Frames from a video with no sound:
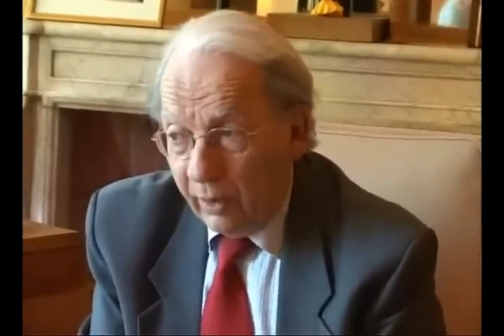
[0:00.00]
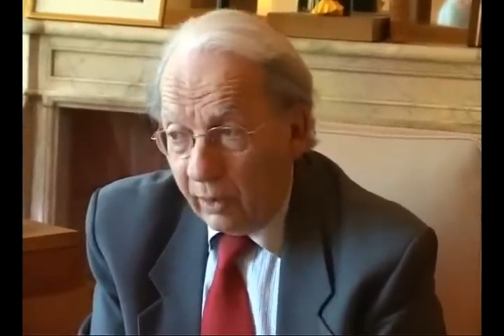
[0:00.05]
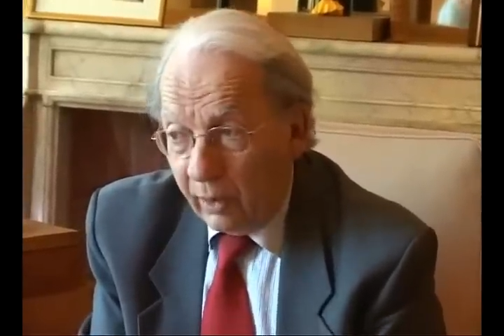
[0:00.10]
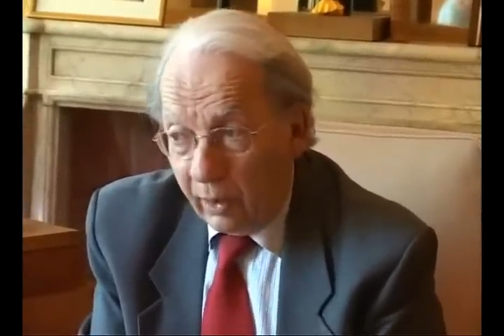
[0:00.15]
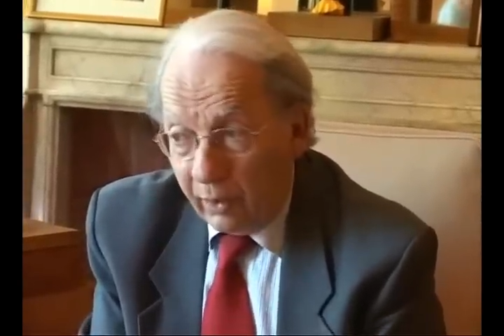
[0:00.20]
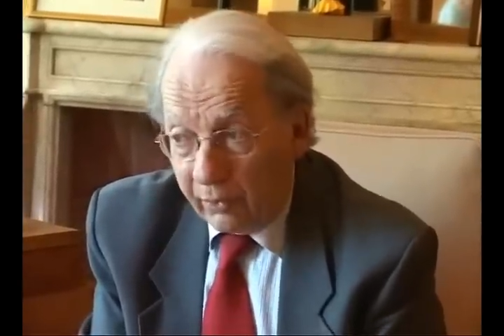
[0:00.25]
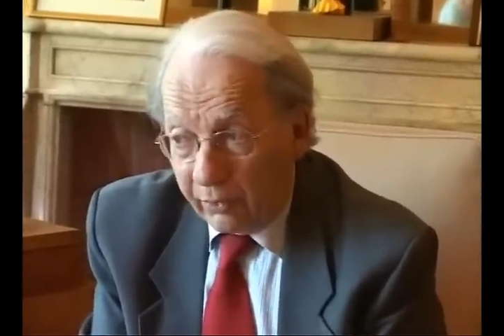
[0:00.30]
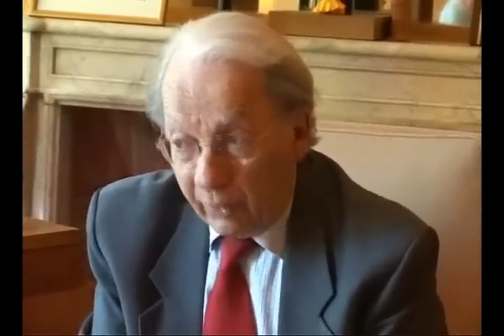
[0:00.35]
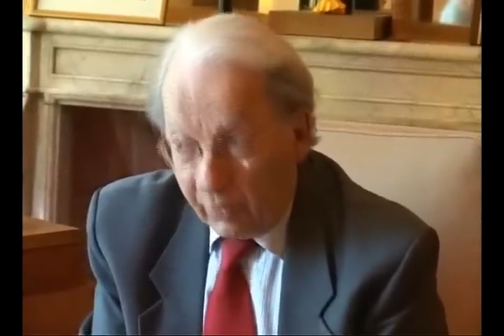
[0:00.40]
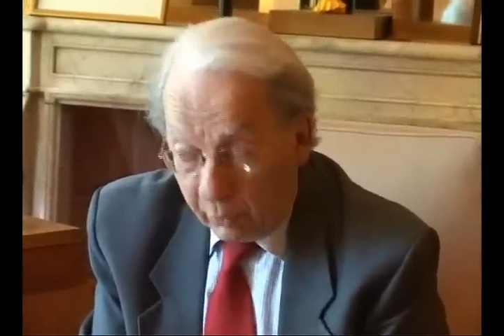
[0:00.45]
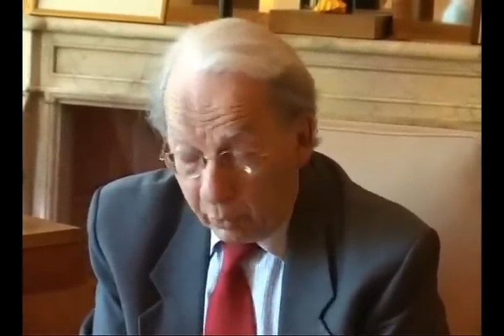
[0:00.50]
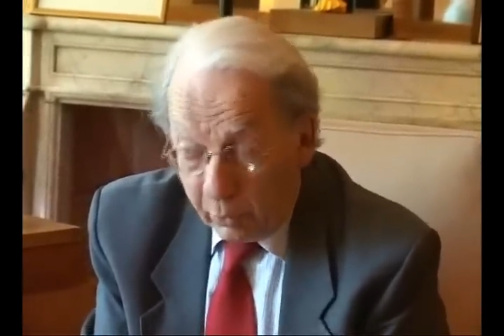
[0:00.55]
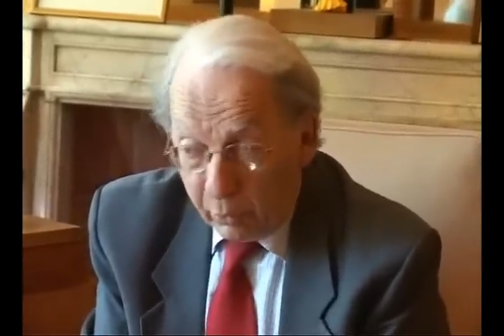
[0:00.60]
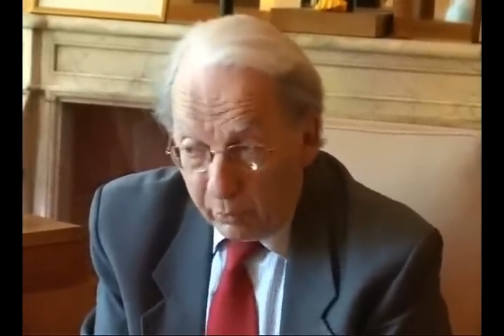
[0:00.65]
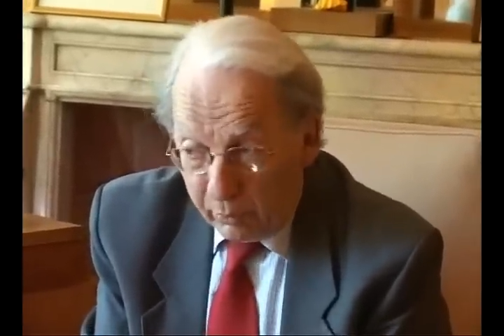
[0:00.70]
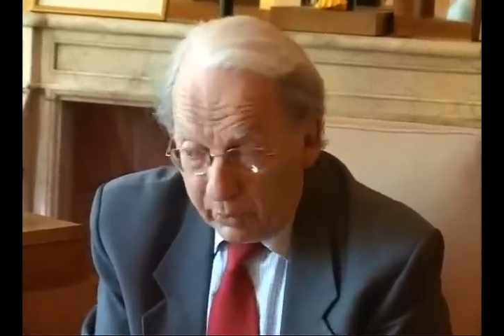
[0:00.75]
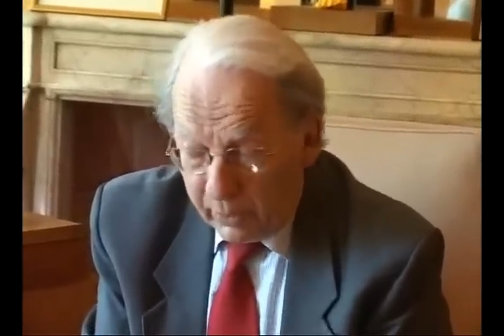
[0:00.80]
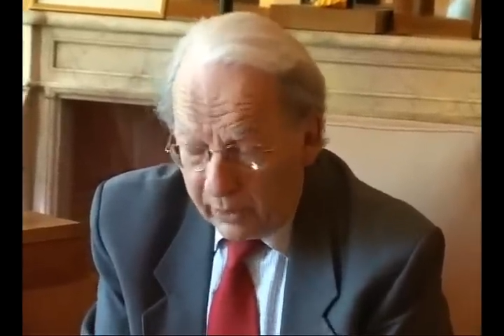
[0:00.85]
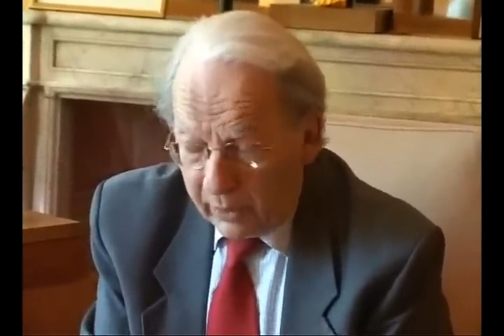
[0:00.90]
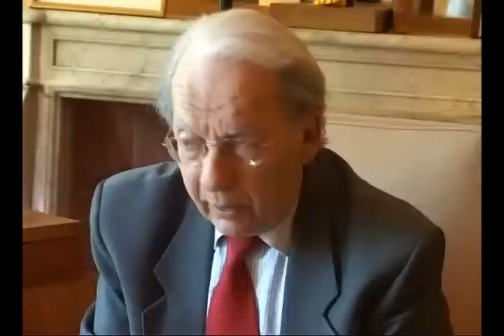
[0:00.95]
car ça
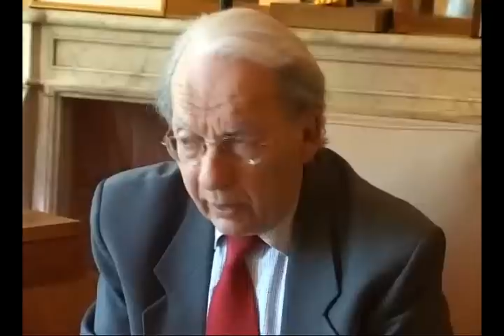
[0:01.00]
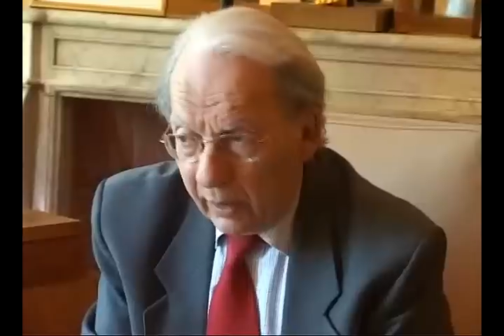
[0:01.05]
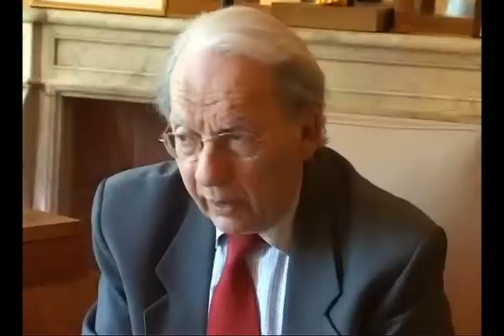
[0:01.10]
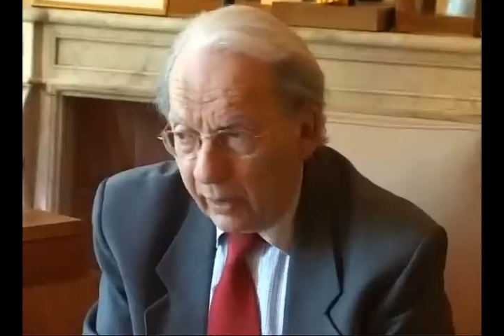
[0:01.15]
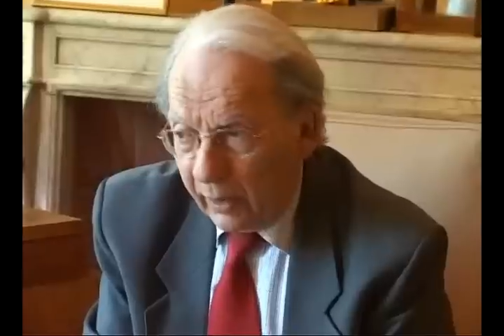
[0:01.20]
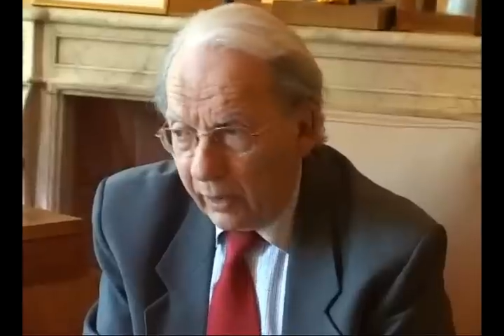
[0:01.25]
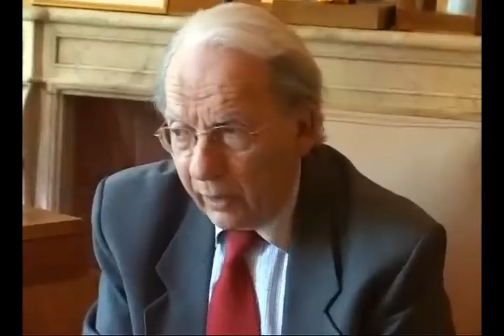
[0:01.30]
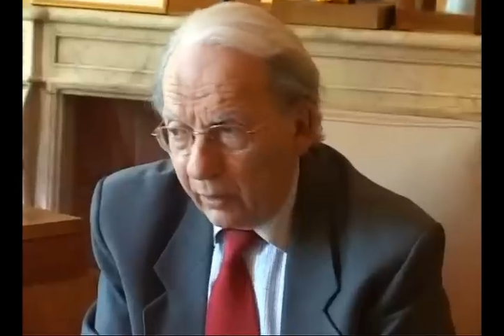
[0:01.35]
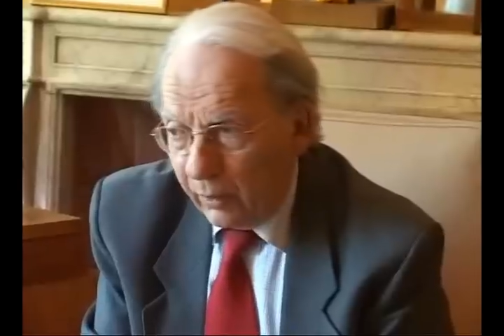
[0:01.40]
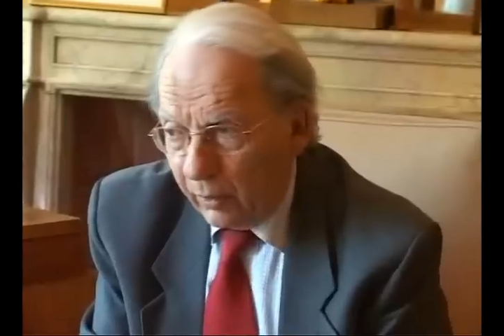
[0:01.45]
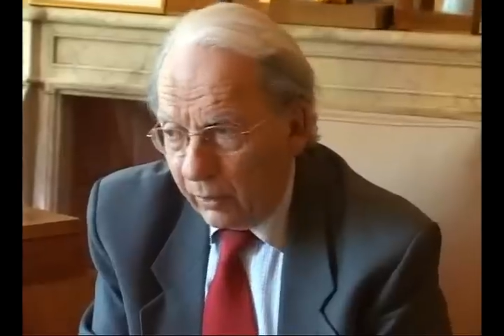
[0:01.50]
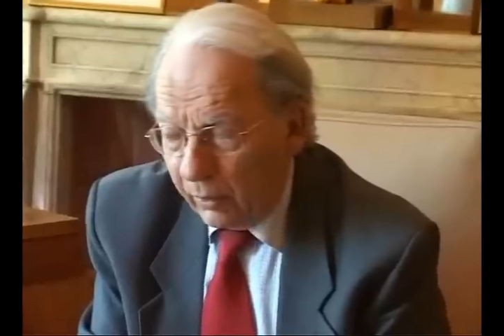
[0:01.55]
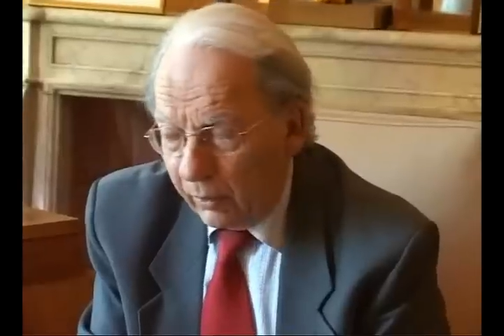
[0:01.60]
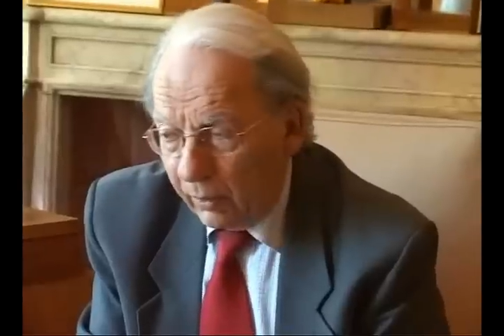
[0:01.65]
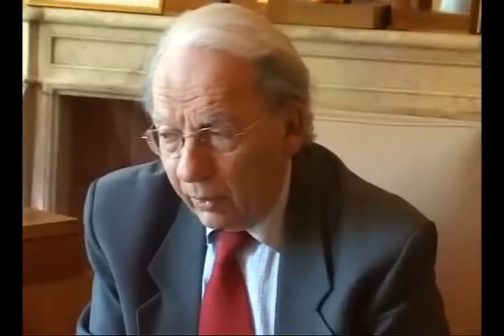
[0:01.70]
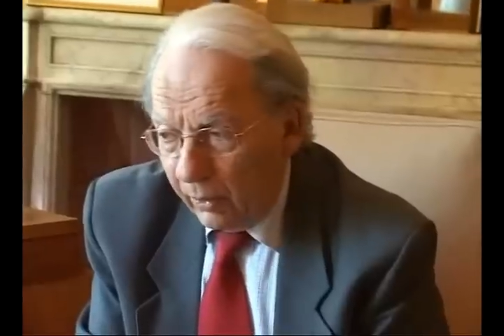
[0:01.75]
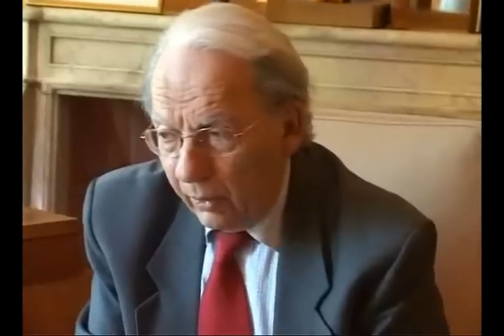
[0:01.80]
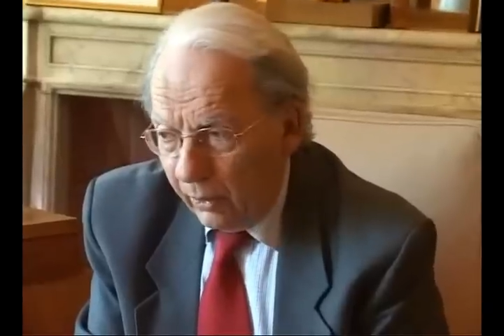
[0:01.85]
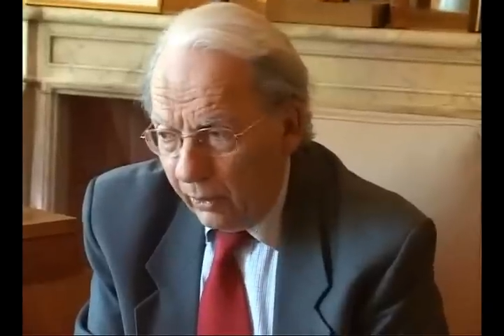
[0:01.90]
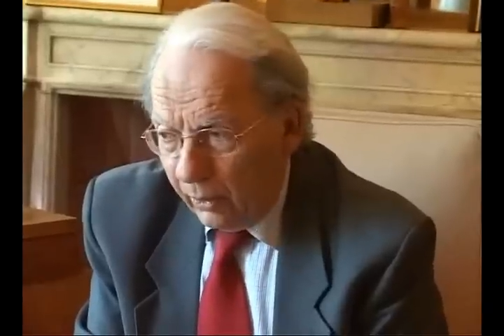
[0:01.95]
donne aux militaires euh,
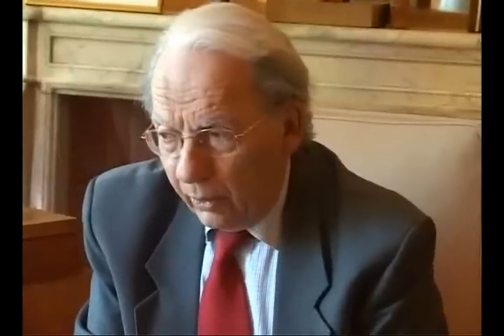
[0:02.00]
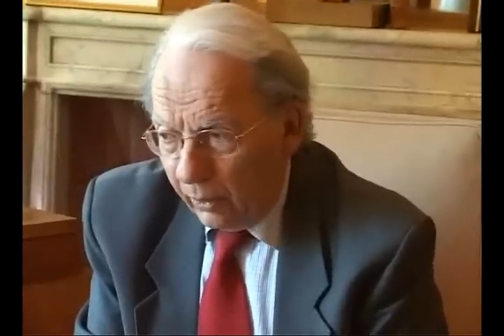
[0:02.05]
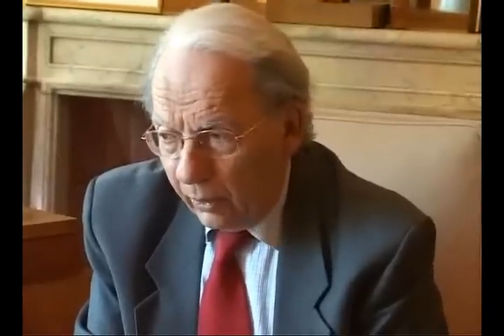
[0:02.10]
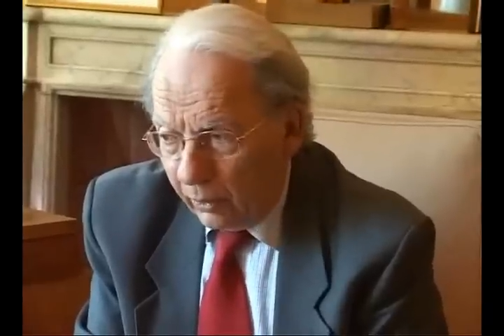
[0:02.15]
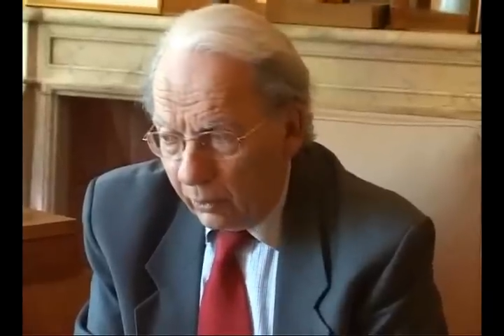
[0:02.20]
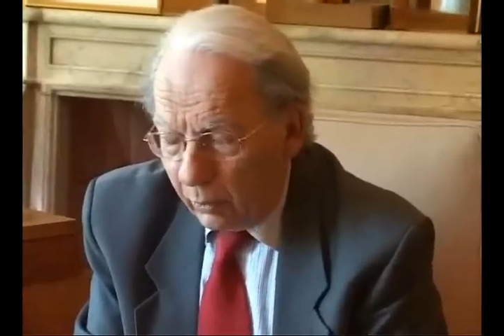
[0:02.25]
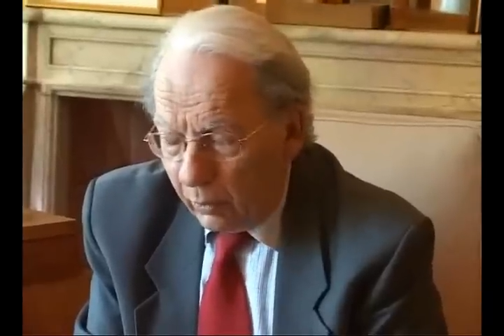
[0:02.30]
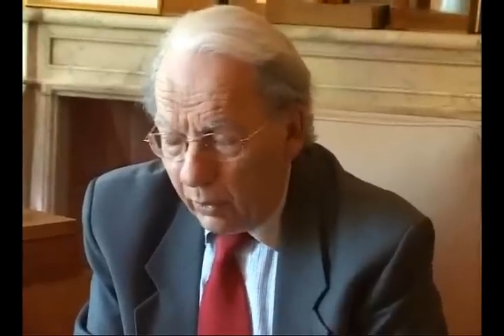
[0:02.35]
un